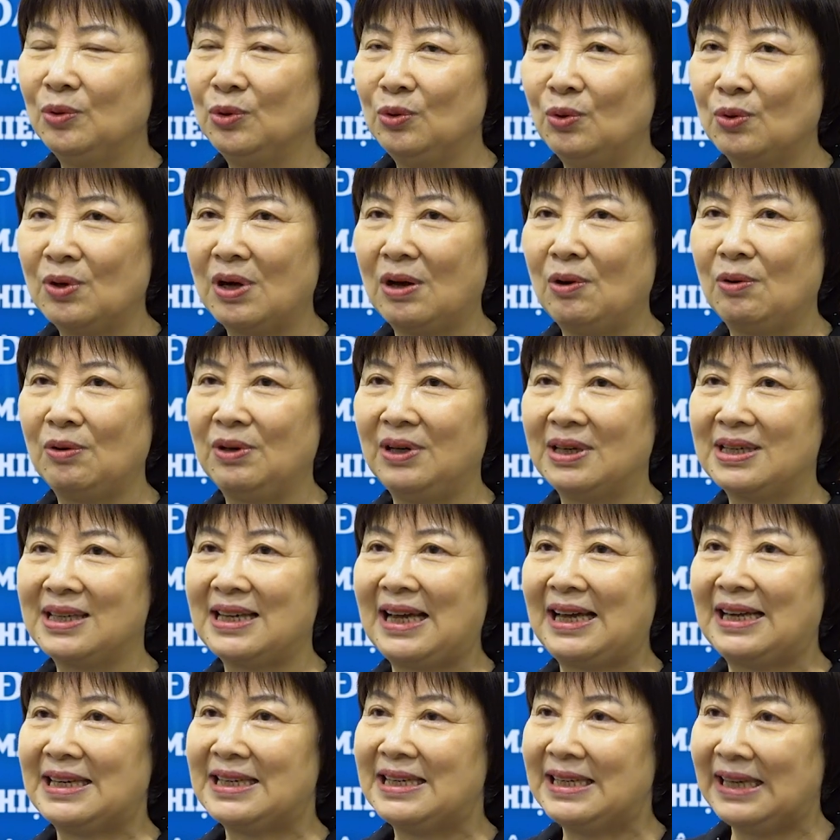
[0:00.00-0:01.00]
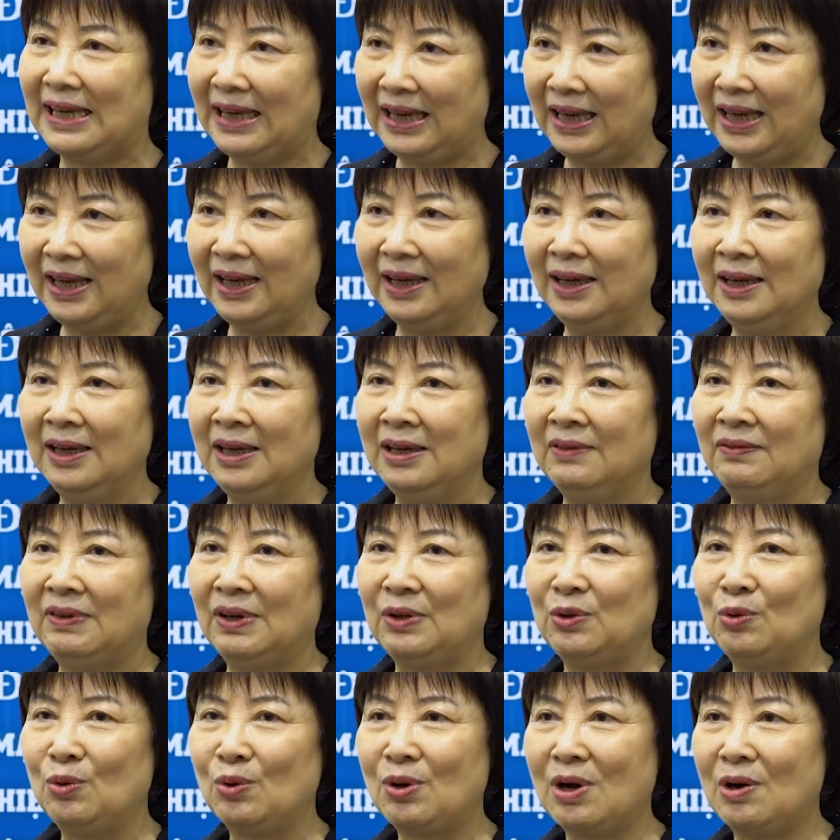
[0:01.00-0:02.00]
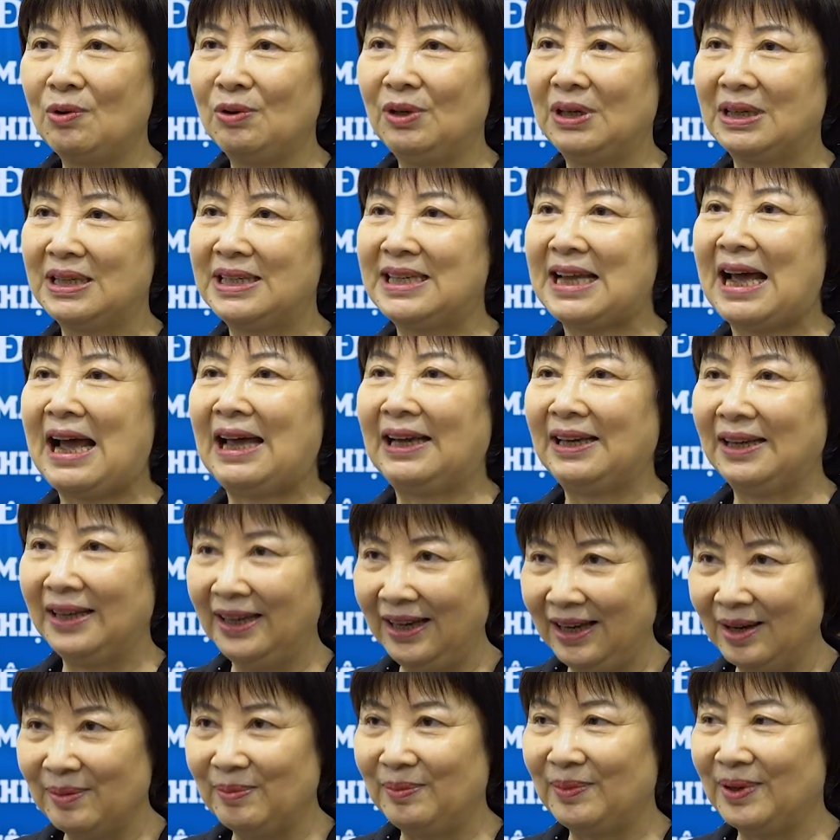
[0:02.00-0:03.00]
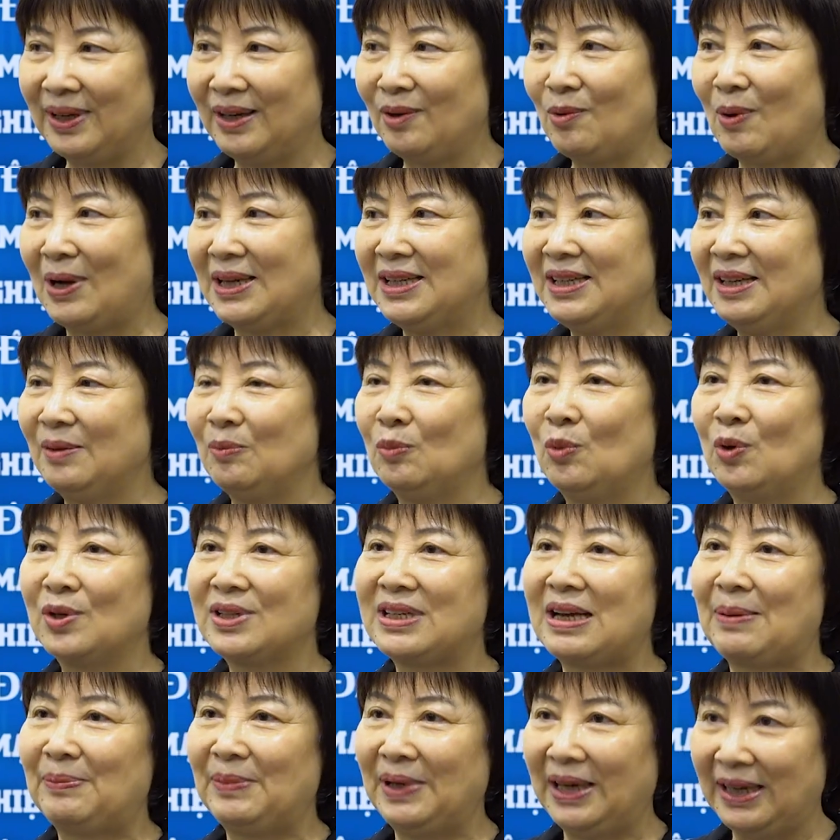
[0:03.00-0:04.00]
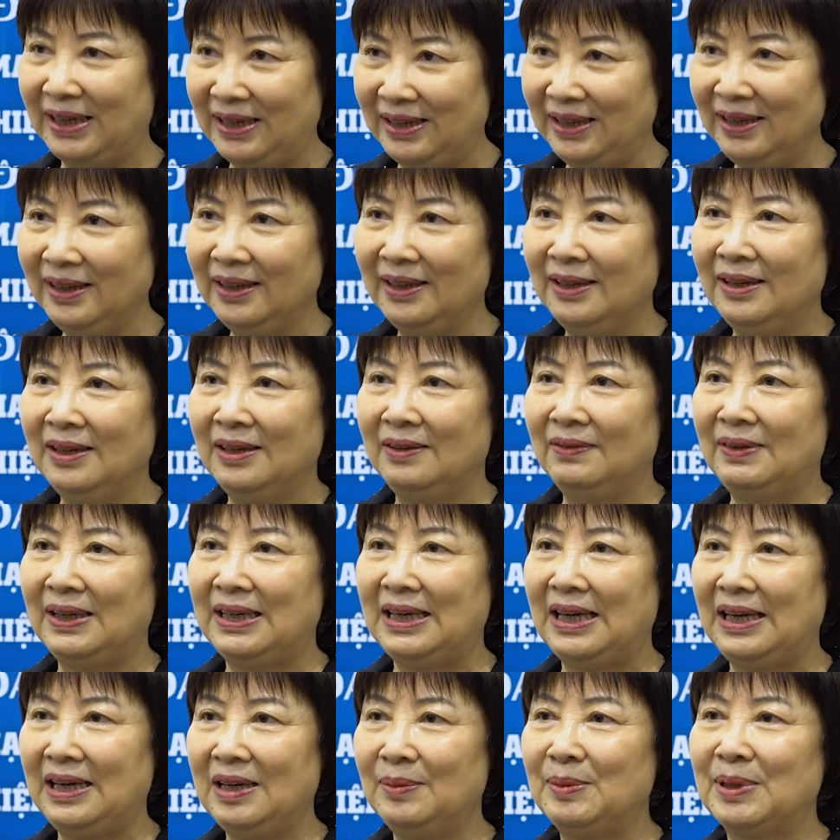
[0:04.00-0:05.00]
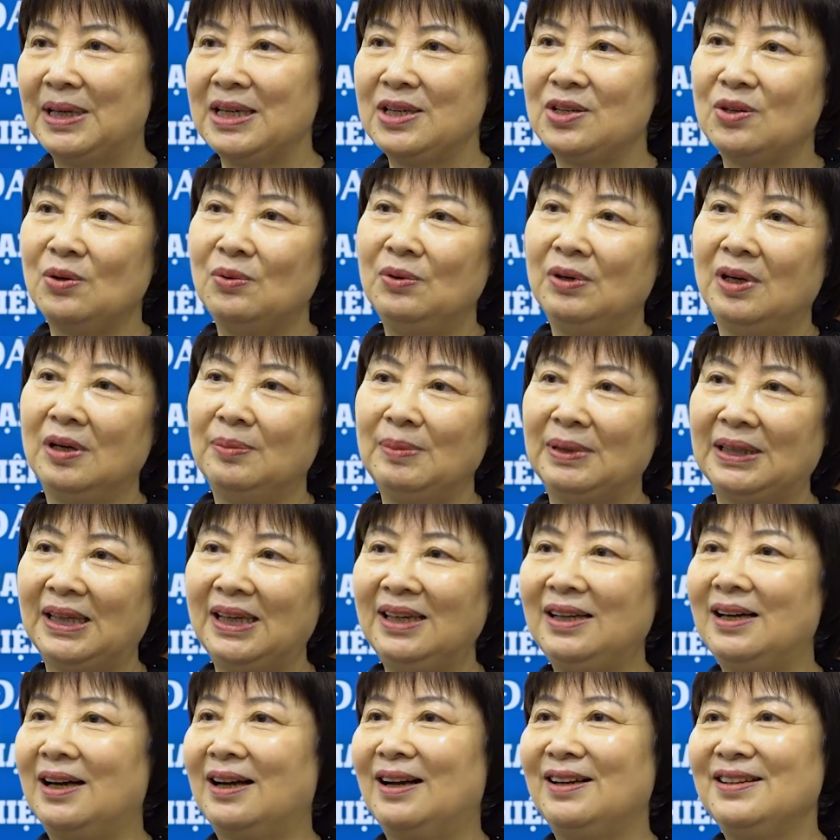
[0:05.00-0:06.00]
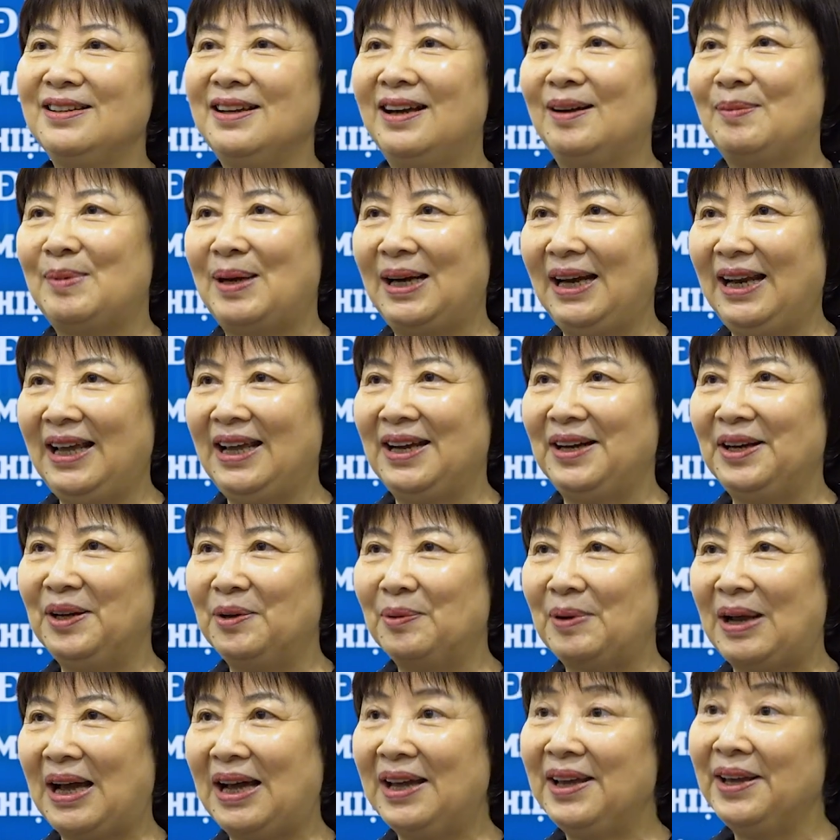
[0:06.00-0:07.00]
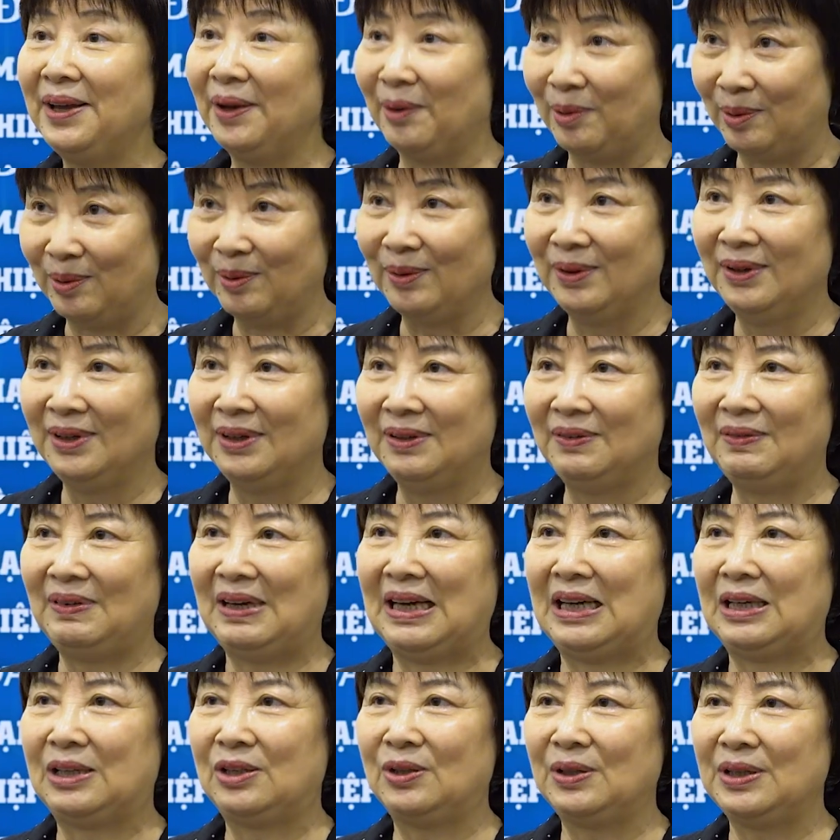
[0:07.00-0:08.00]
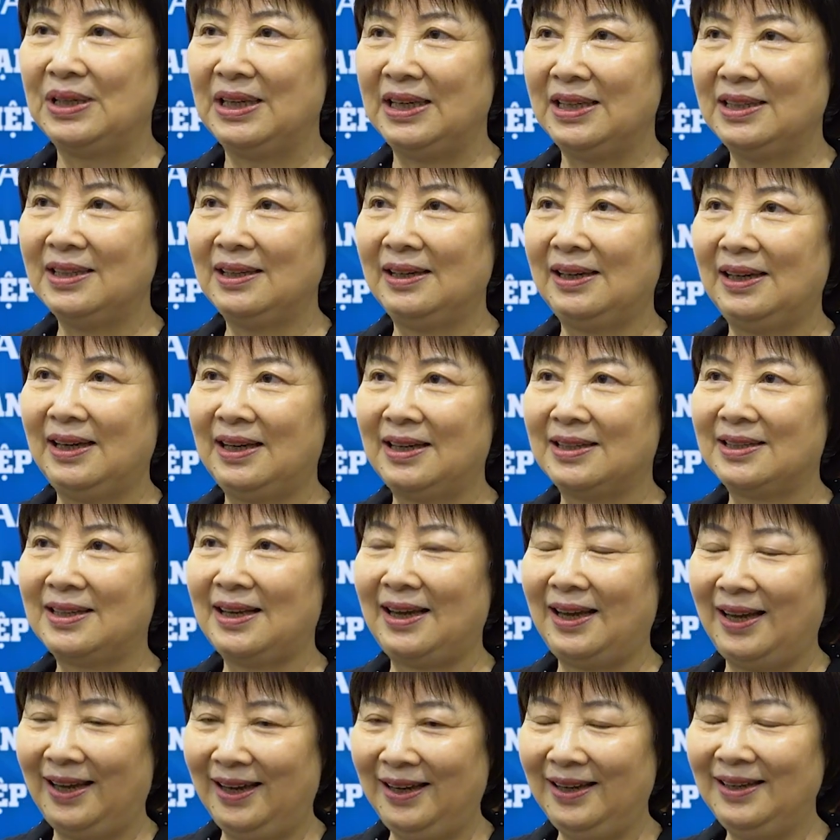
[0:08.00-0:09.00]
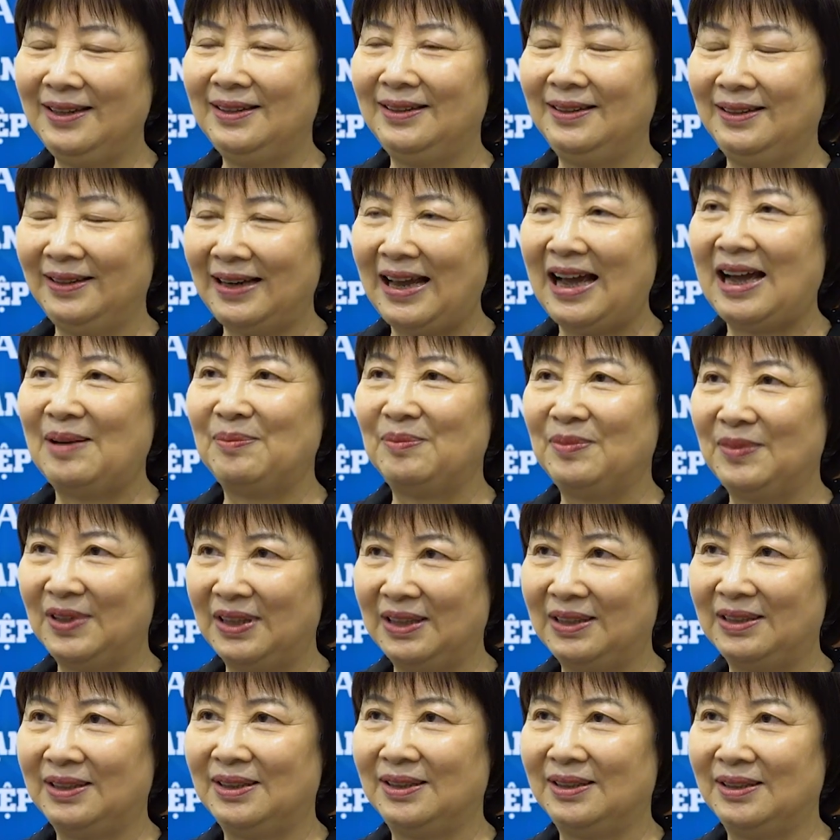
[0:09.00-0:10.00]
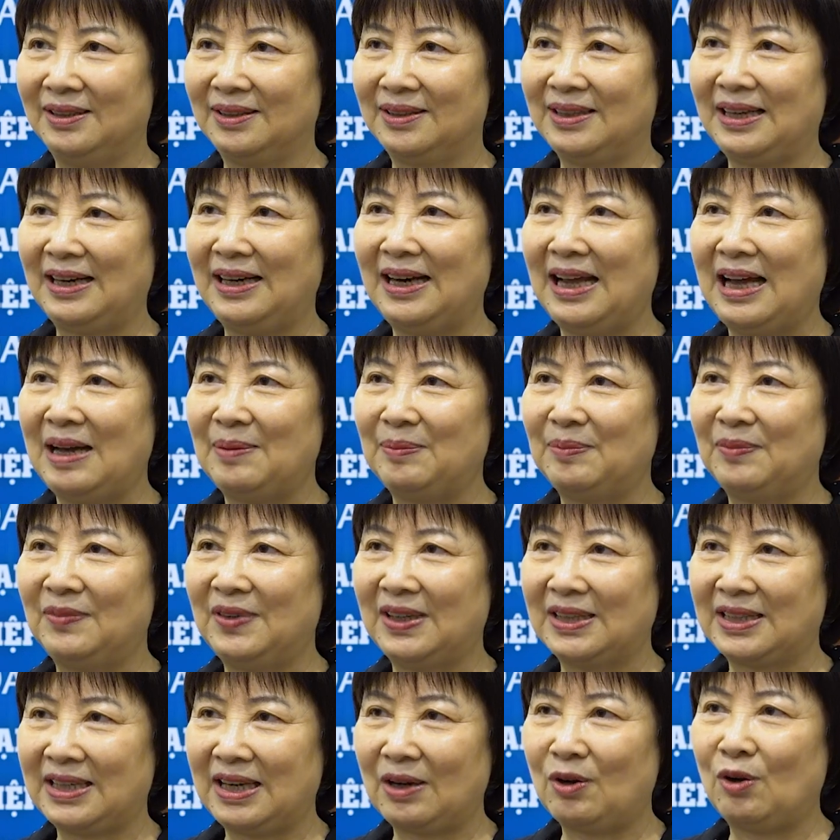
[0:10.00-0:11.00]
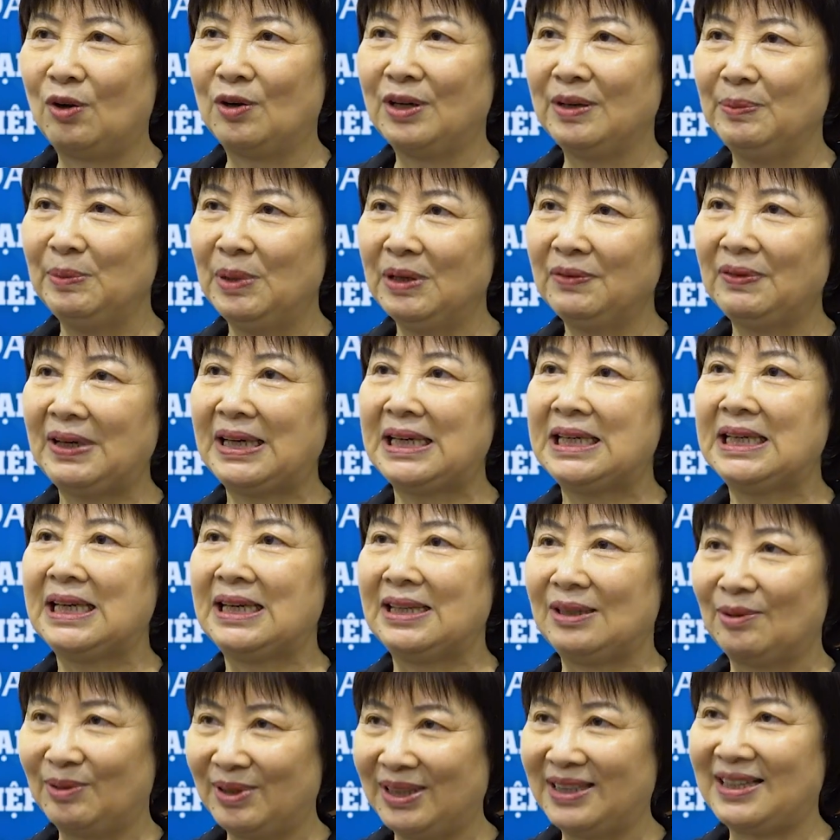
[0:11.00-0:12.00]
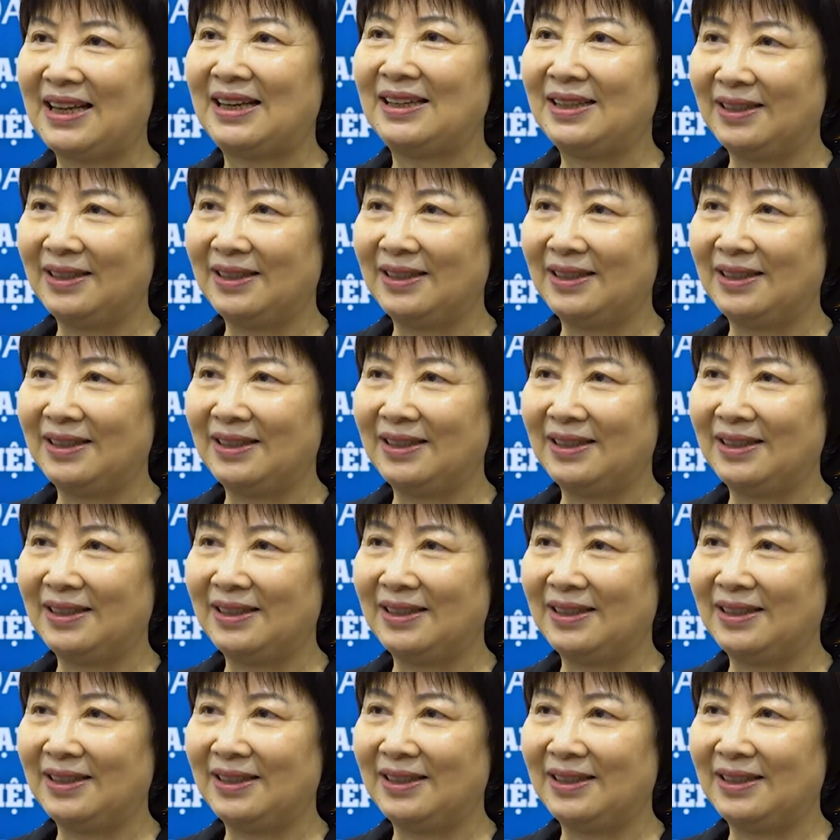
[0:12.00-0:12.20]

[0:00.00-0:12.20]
nhu cầu được giải trí và nhu cầu được trải nghiệm cái quá trình mua sắm đấy và đấy là một cái xu hướng mà tất cả các nhà bán lẻ đều đã hiểu và tôi nghĩ rằng là sẽ làm ờ, sẽ làm và sẽ có cái bước phát triển trong thời gian